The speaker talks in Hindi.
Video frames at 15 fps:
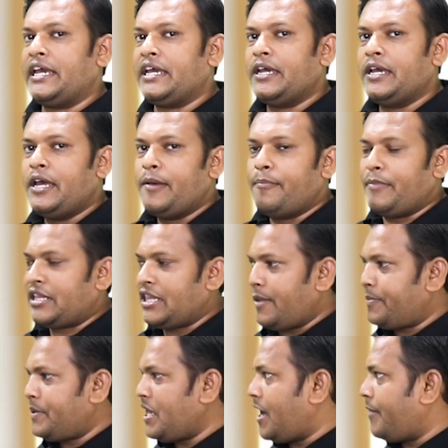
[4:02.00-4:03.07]
रहे
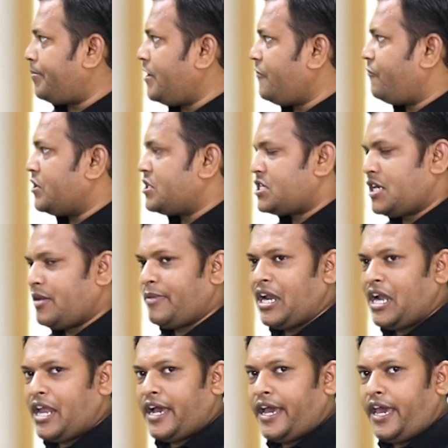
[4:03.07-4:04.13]
मतलब कि आपने फर्स्ट
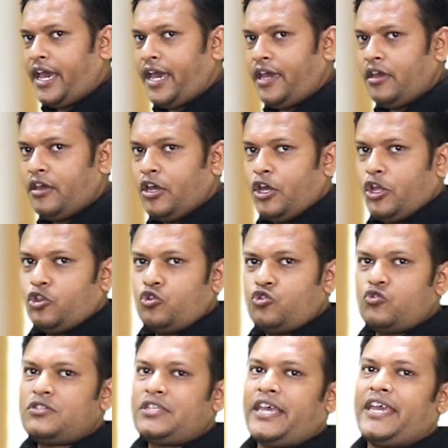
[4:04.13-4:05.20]
कैमरा लगाया है तो
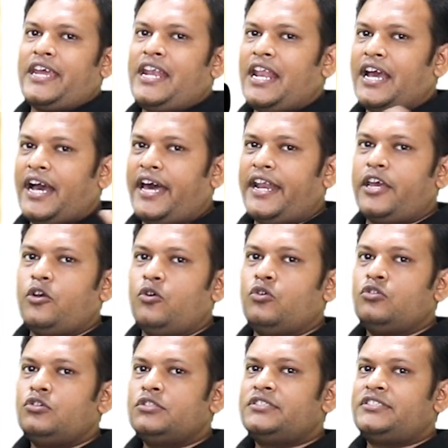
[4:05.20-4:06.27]
जो सेकेंड लगा रहे
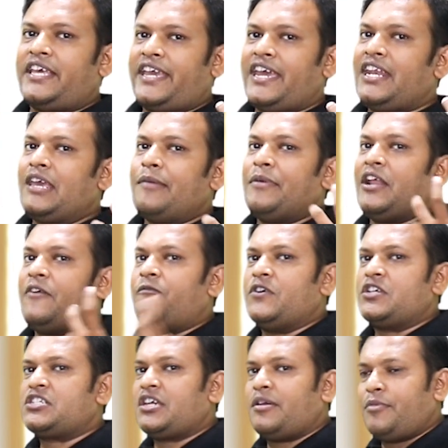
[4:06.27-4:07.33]
हो सेकेंड कैमरा
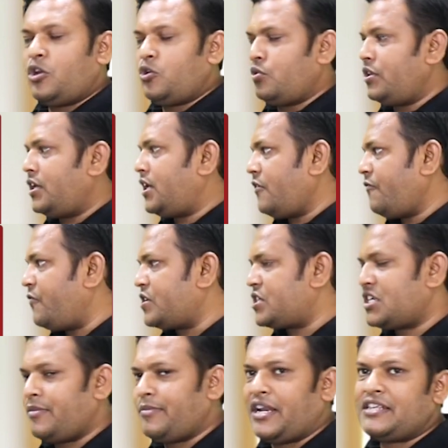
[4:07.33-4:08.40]
फर्स्ट कैमरे को देखे
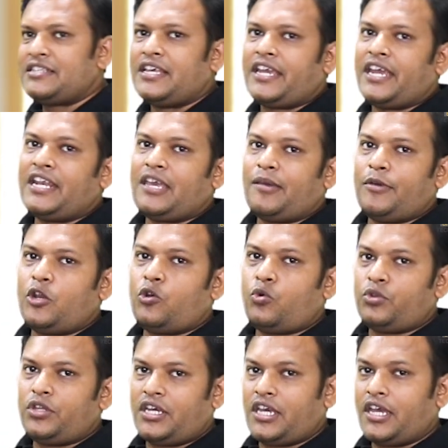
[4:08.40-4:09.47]
फर्स्ट कैमरा सेकेंड कैमरे
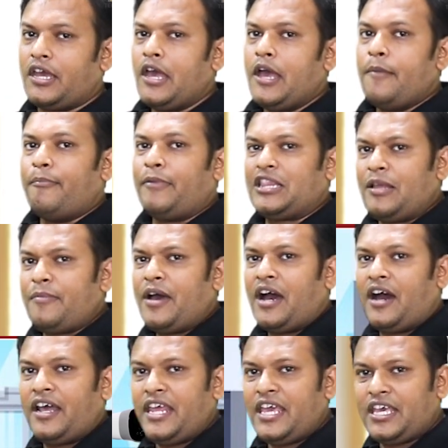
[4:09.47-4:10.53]
को देखे मतलब
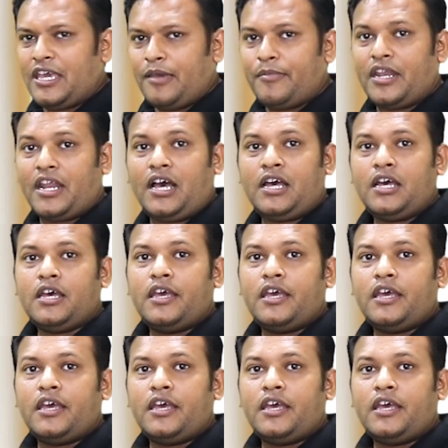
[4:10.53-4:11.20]
हर एक कैमरा